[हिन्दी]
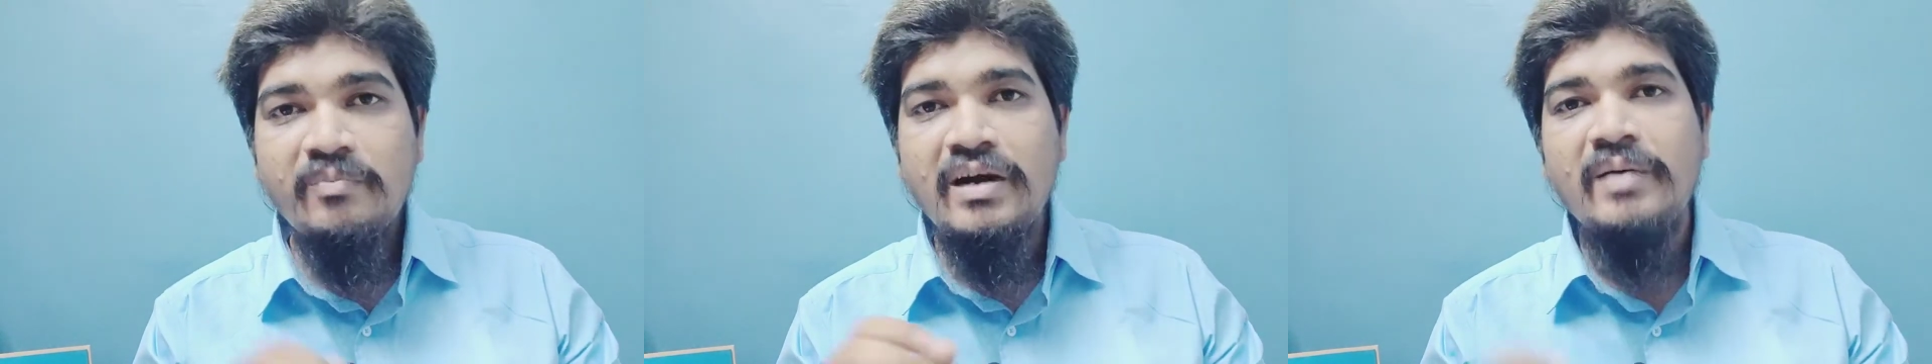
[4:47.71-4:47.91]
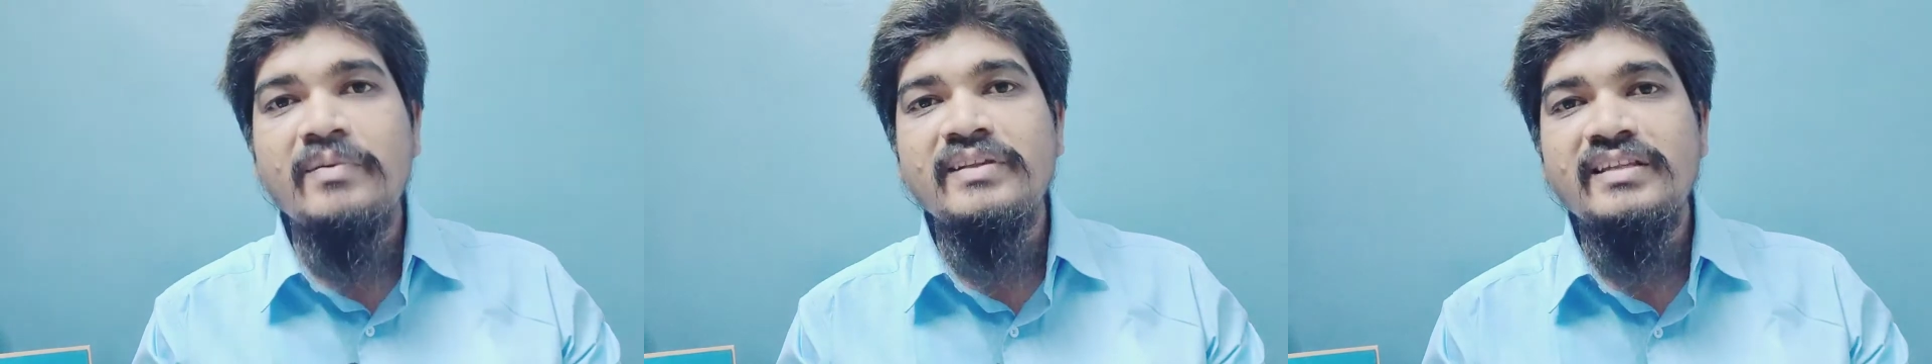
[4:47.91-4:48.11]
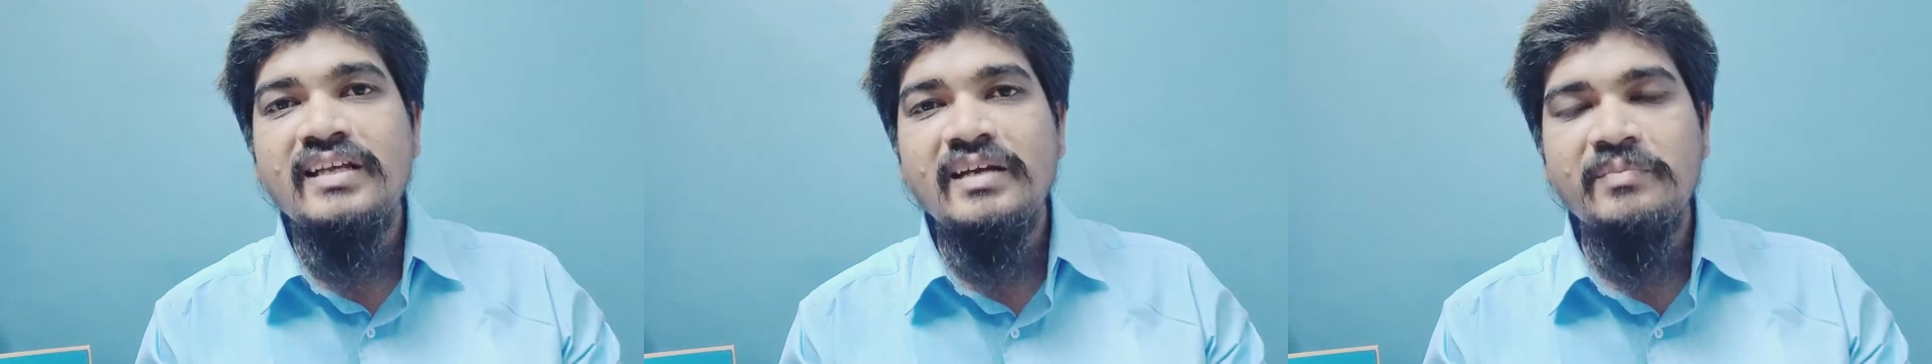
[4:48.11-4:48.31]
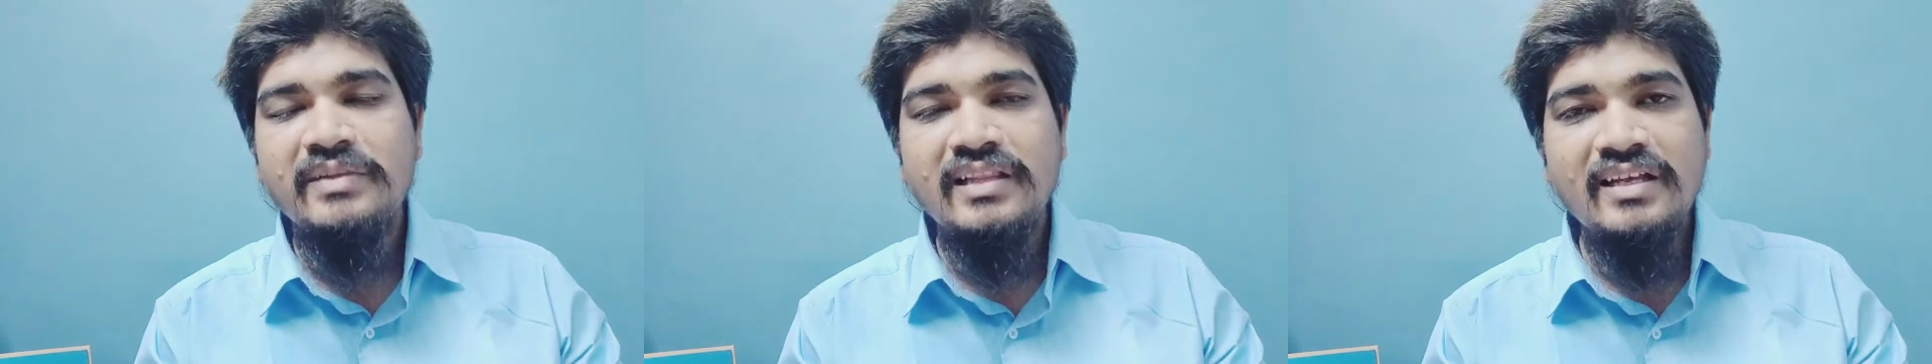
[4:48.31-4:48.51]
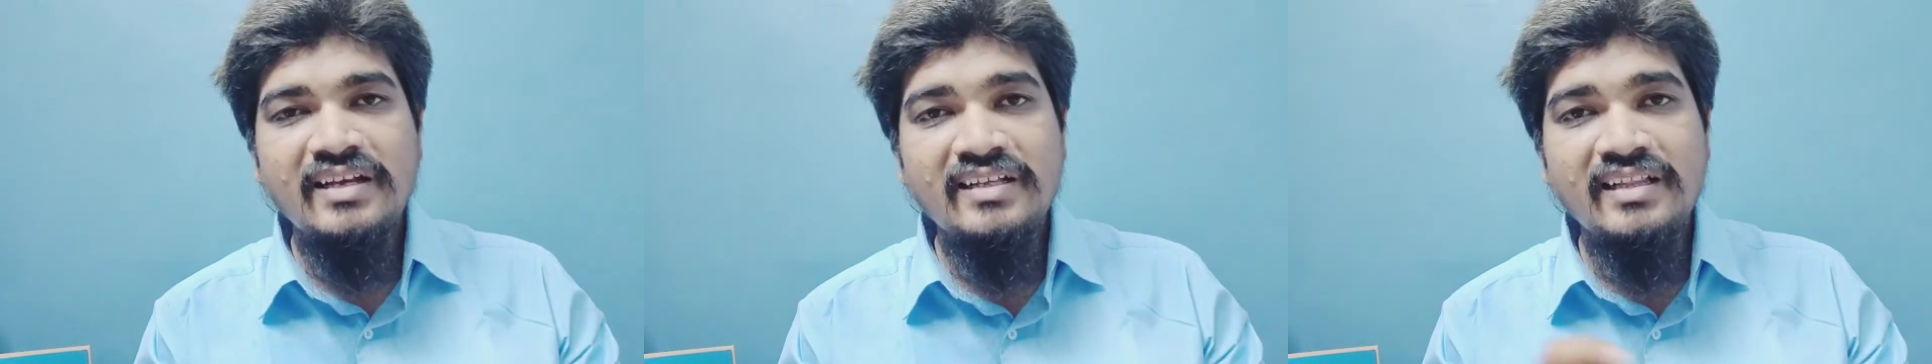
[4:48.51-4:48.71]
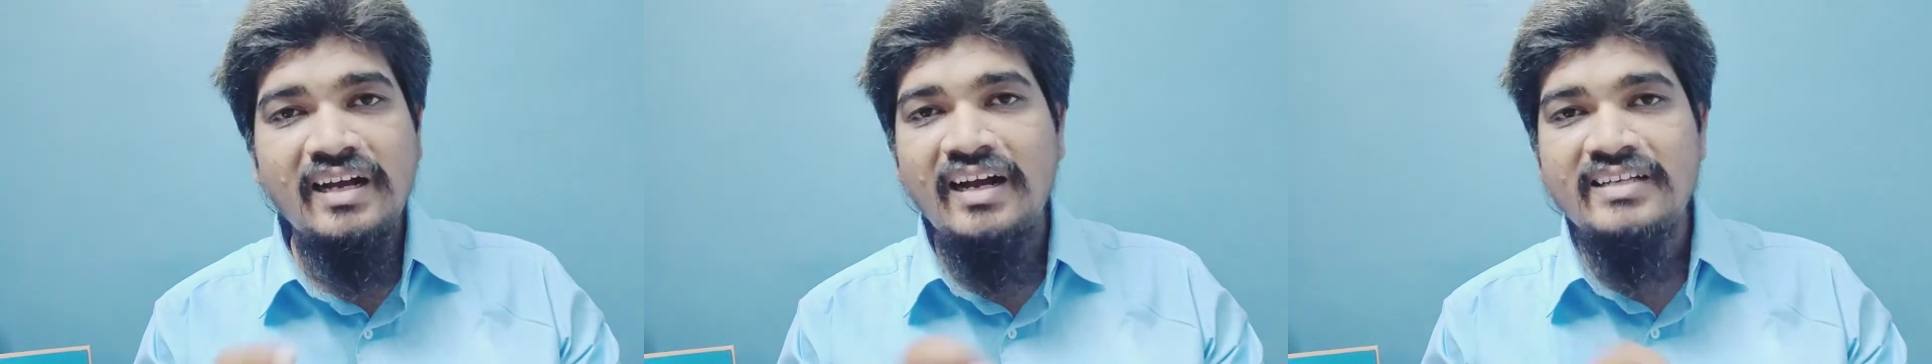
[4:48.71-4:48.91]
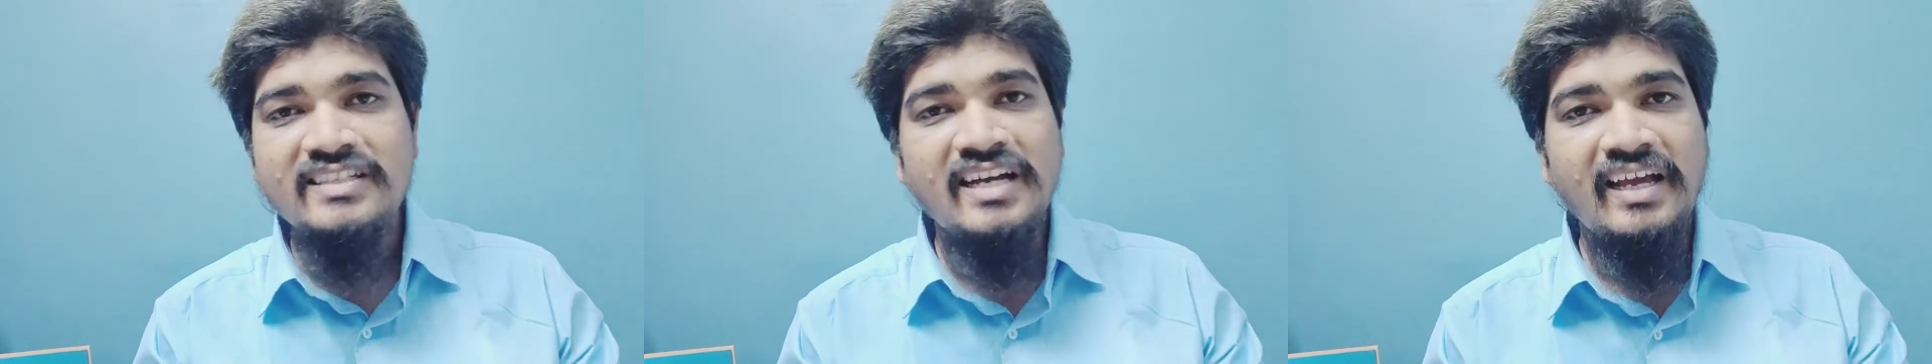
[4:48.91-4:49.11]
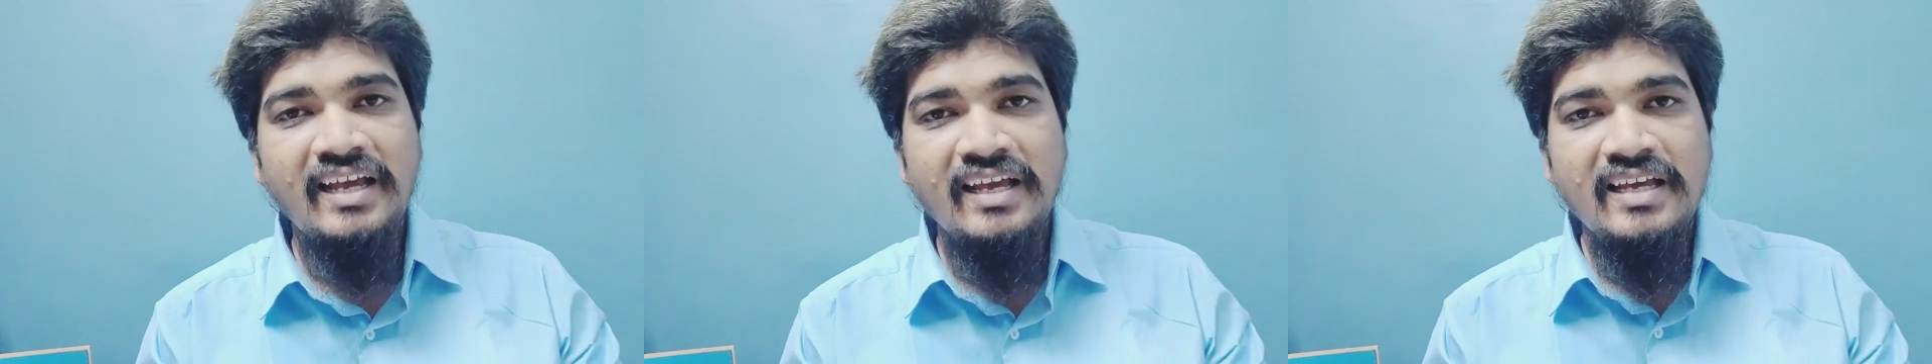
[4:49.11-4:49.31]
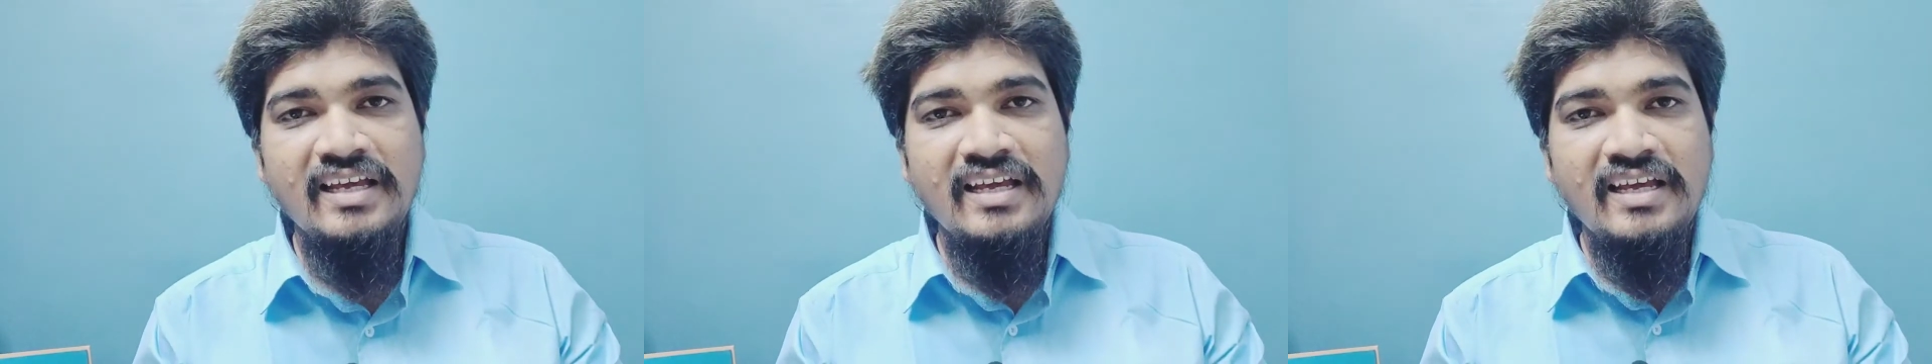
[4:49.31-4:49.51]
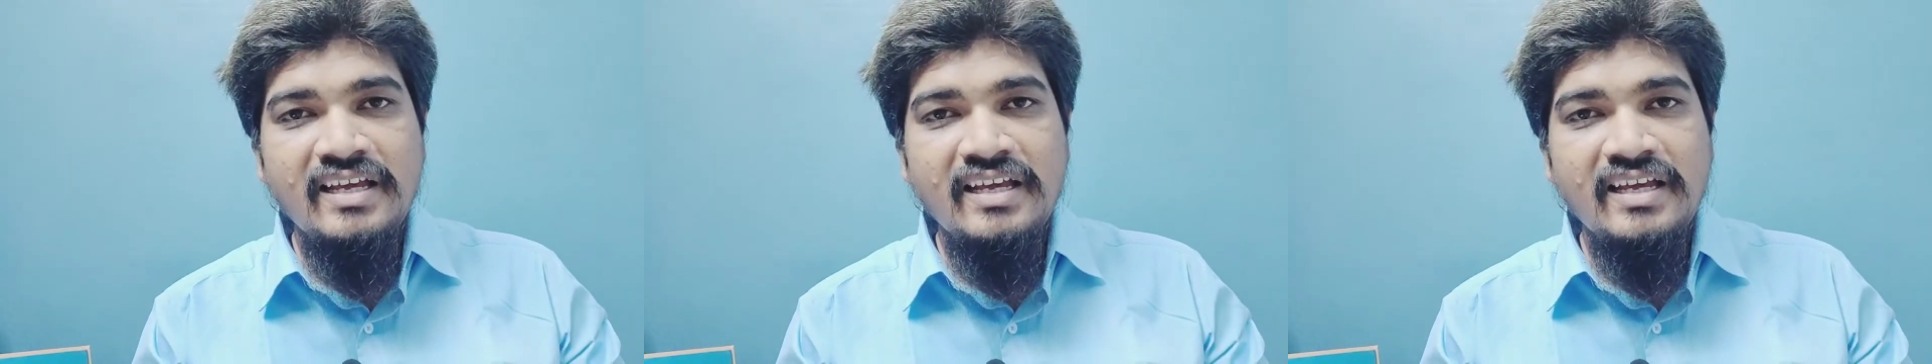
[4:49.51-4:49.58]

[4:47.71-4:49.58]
पाबंदी है मतलब एक तकाजा है